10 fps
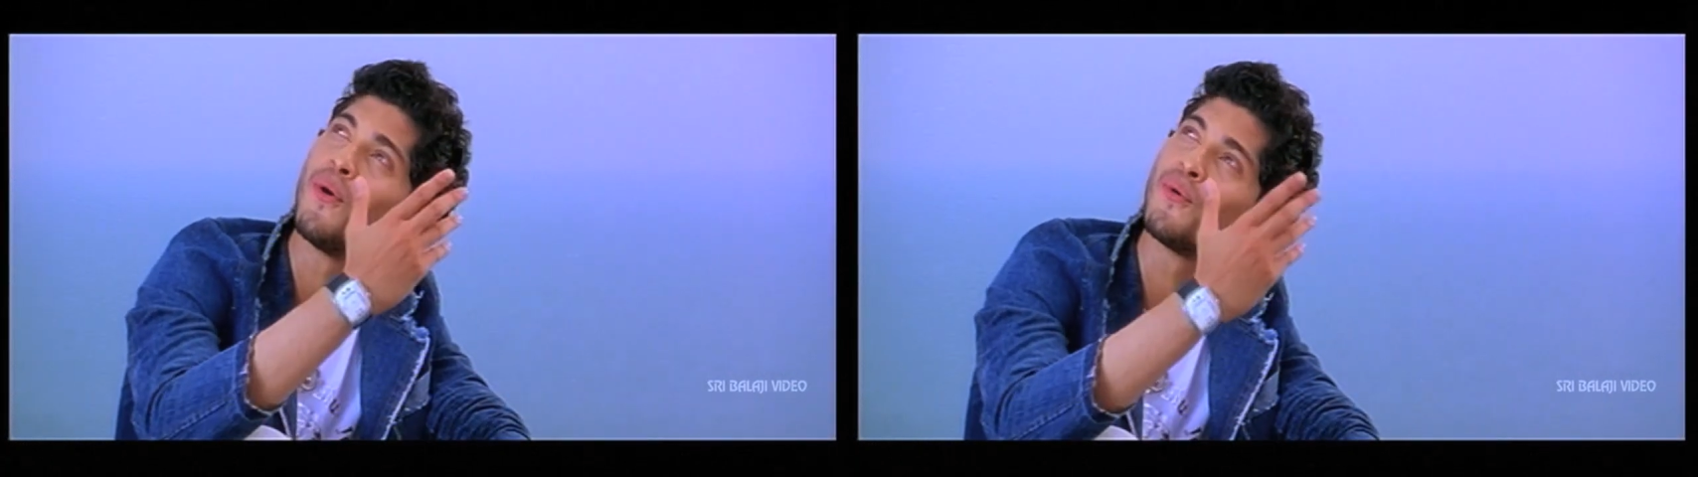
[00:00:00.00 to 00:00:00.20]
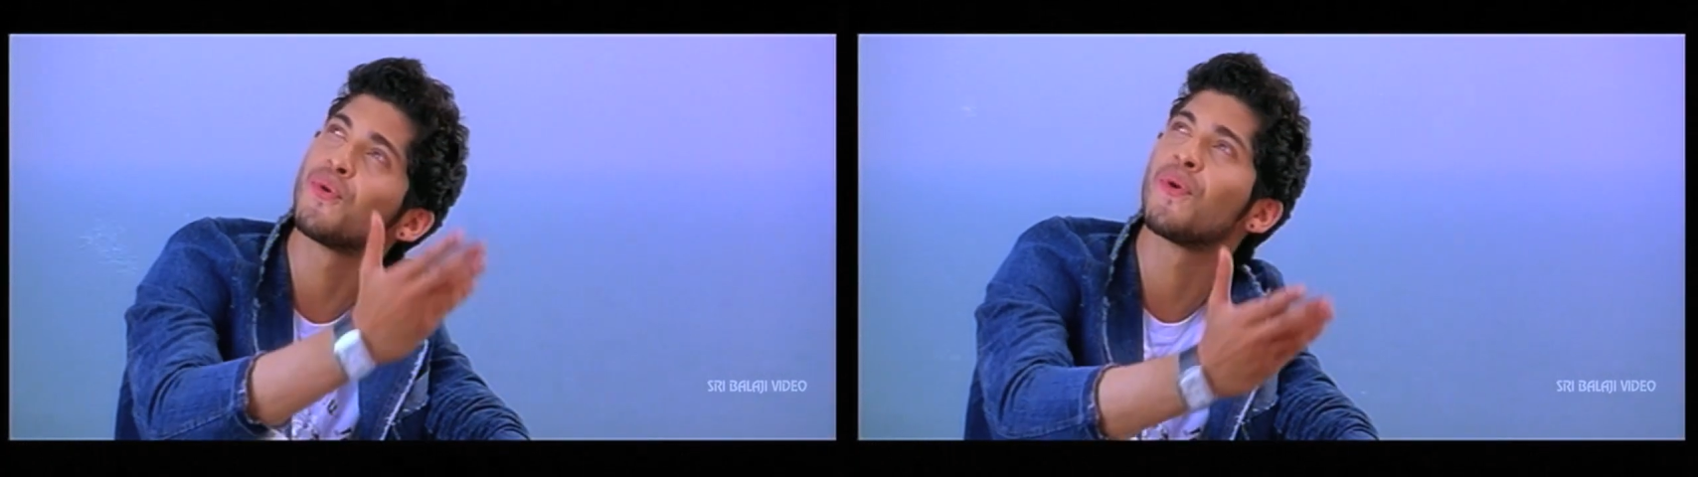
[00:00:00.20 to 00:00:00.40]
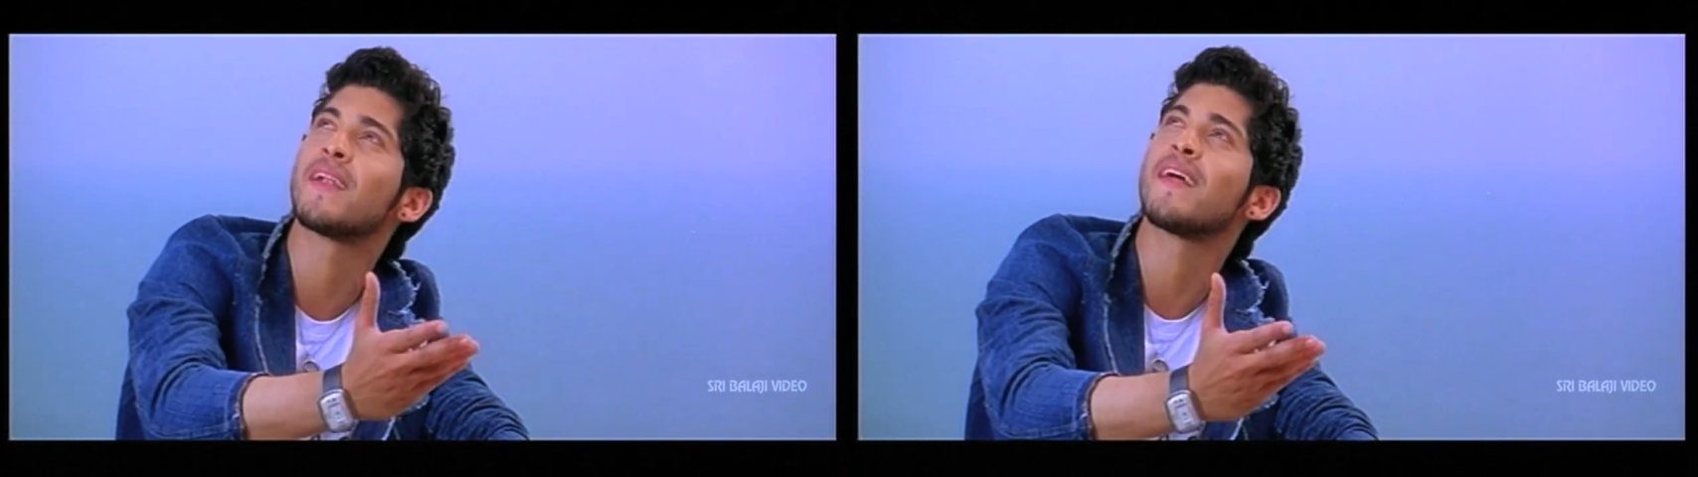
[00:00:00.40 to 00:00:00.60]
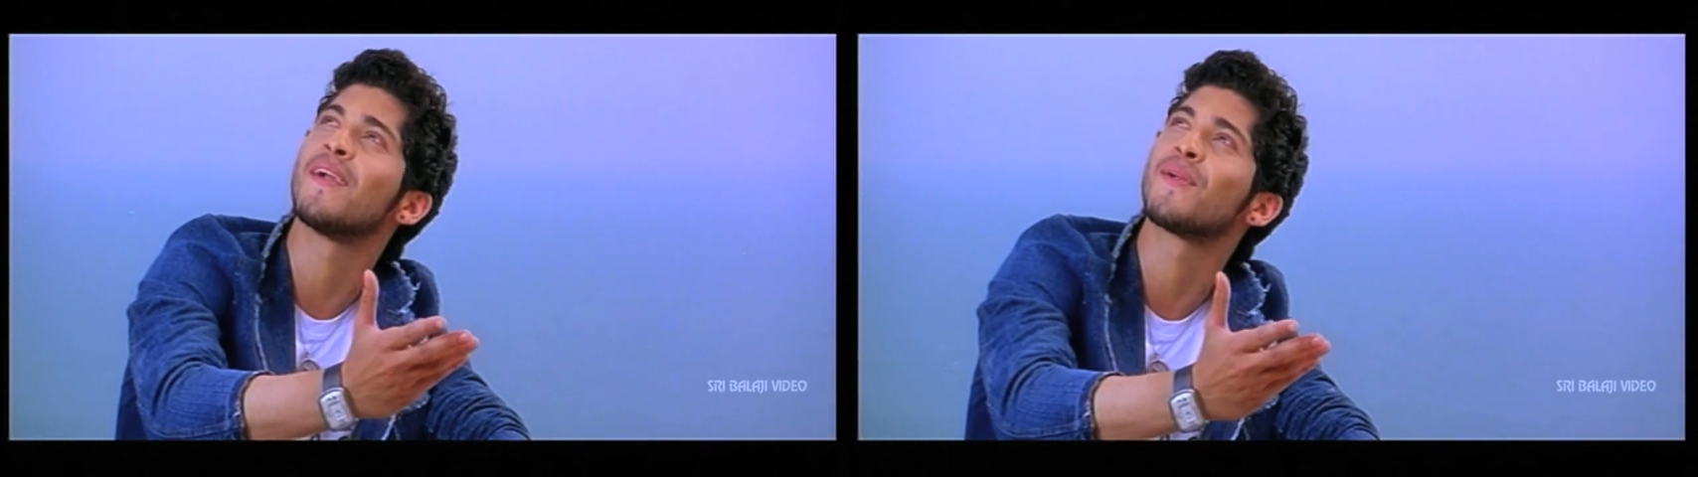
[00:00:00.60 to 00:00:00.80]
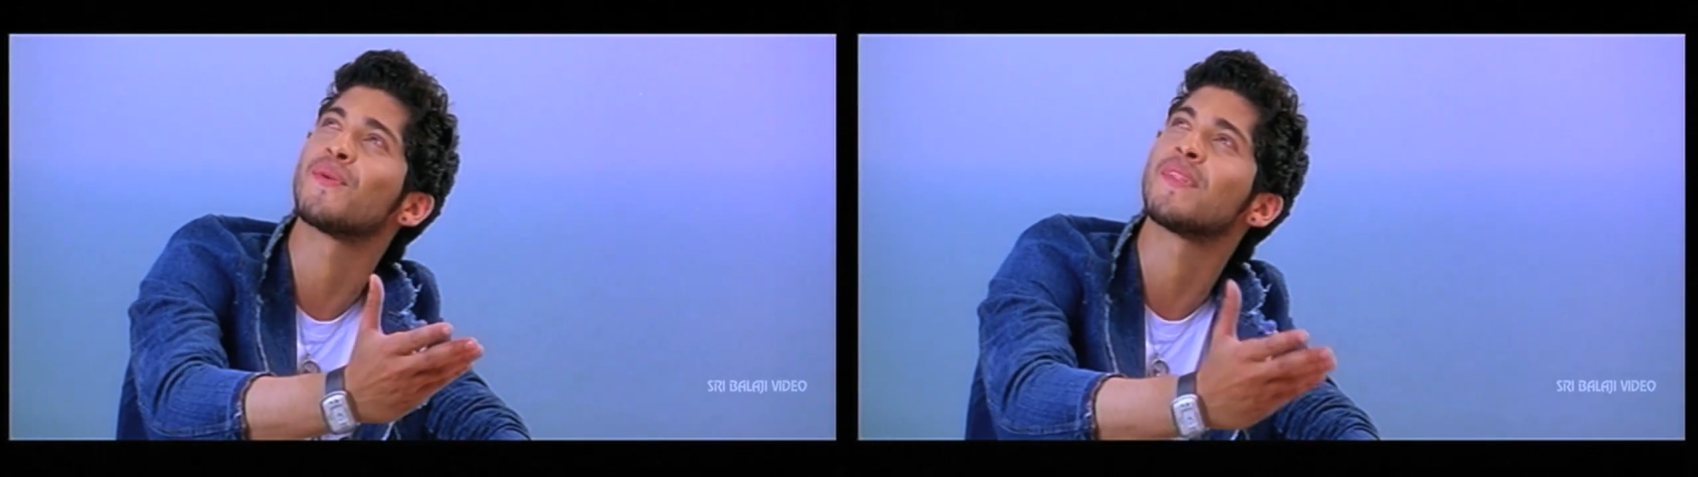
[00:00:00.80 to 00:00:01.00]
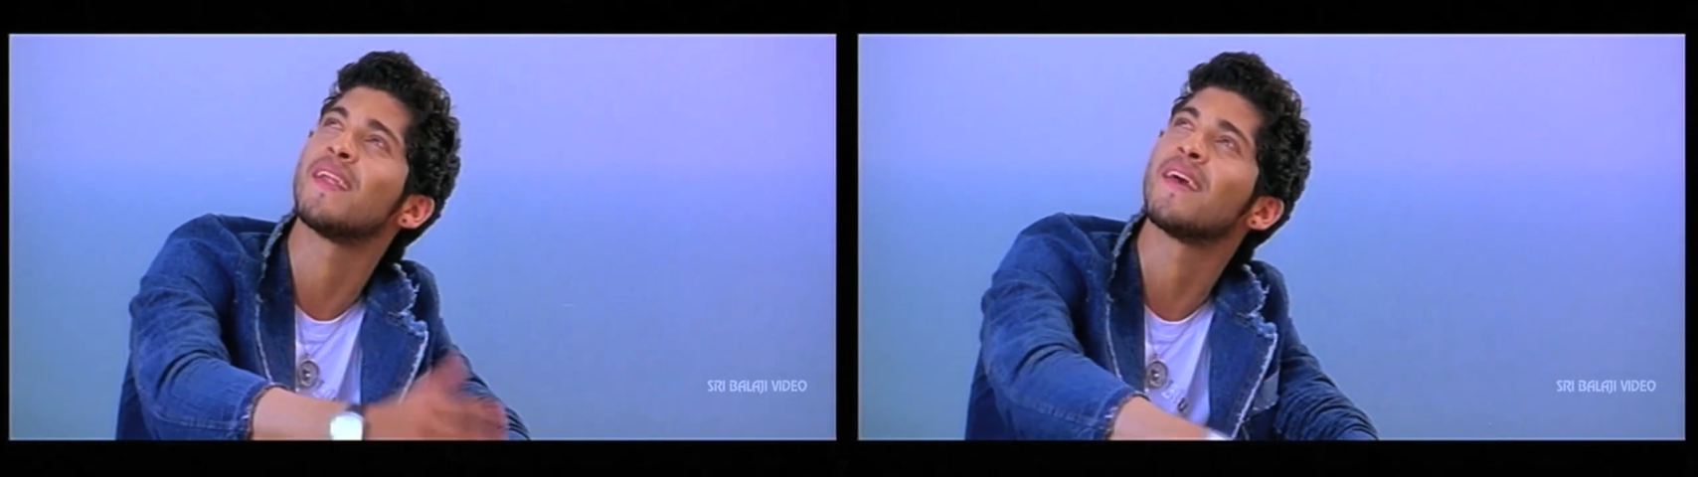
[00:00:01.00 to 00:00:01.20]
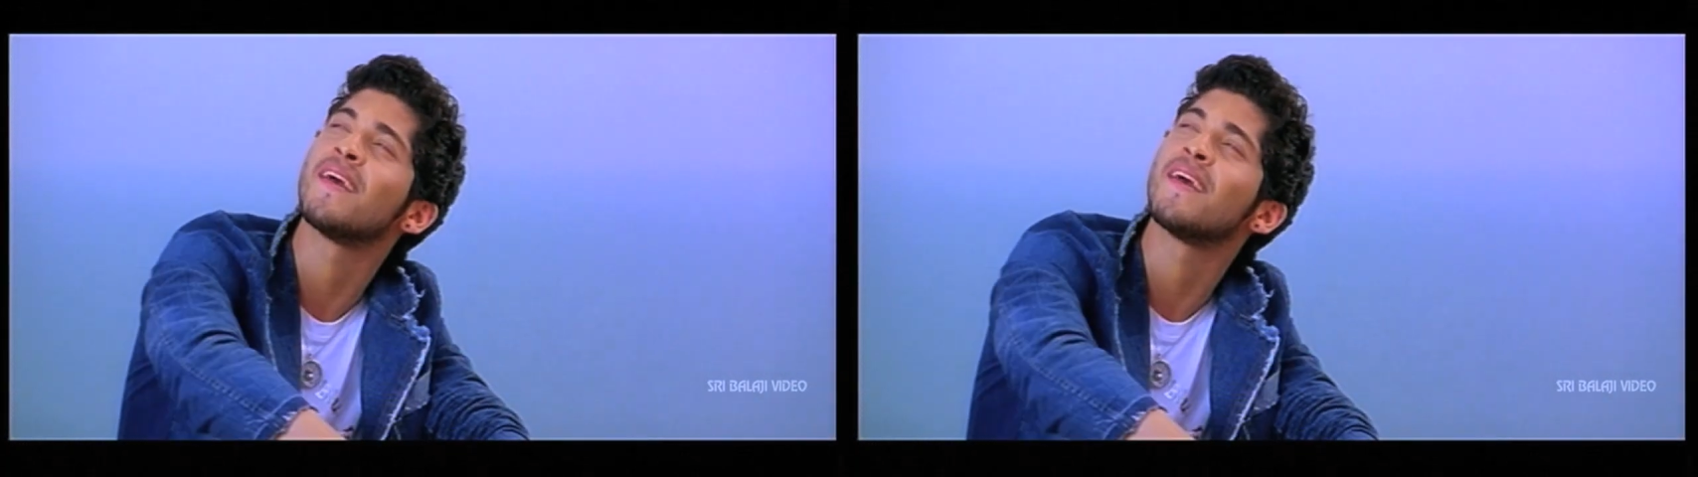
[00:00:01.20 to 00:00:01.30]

వాళ్ళకే గిటార్ నేర్పిస్తుంది